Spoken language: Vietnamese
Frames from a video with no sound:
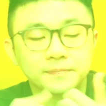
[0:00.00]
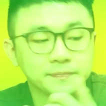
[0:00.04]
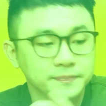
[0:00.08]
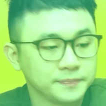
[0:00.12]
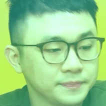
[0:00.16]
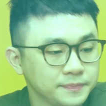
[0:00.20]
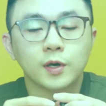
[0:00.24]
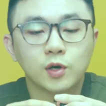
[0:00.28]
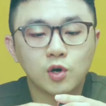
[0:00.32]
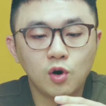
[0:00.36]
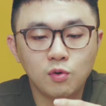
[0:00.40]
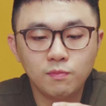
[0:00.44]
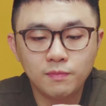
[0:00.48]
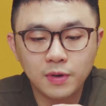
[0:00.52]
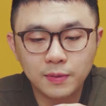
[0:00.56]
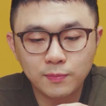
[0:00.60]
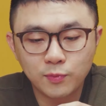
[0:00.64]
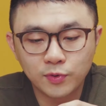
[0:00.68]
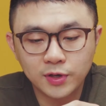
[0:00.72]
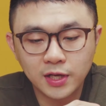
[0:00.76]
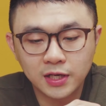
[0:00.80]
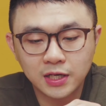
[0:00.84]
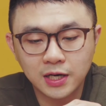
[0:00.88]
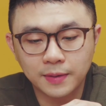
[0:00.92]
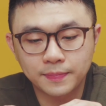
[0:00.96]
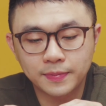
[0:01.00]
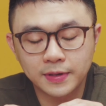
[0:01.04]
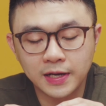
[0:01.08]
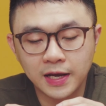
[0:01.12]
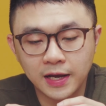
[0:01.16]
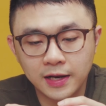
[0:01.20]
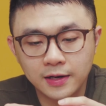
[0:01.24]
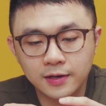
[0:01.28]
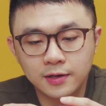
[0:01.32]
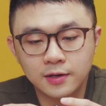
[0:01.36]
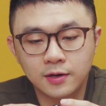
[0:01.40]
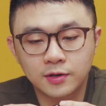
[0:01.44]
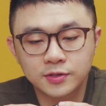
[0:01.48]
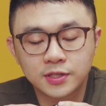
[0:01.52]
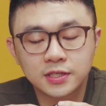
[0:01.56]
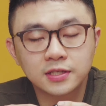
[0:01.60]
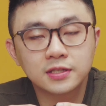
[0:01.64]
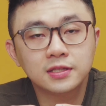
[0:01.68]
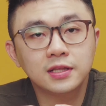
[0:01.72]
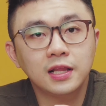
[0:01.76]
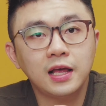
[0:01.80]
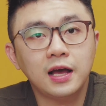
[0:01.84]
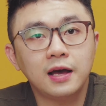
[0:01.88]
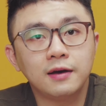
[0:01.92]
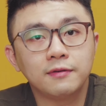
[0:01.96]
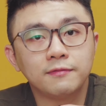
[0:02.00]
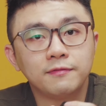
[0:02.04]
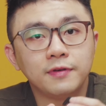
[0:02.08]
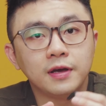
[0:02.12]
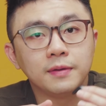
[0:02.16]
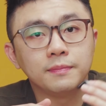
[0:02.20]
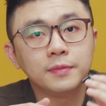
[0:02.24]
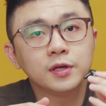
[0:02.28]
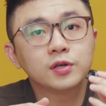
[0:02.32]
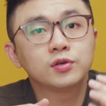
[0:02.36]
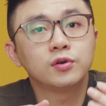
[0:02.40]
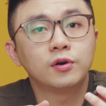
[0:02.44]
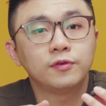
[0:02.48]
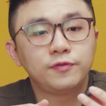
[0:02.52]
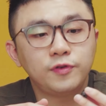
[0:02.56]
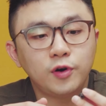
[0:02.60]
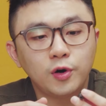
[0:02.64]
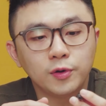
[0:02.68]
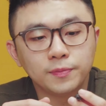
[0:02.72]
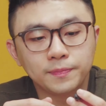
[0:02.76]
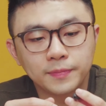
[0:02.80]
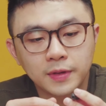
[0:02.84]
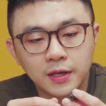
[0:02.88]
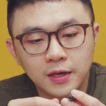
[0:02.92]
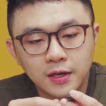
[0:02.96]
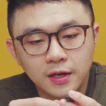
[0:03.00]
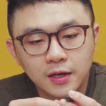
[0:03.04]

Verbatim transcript: Và cuối cùng mình muốn đề cập đến đó chính là về microphone.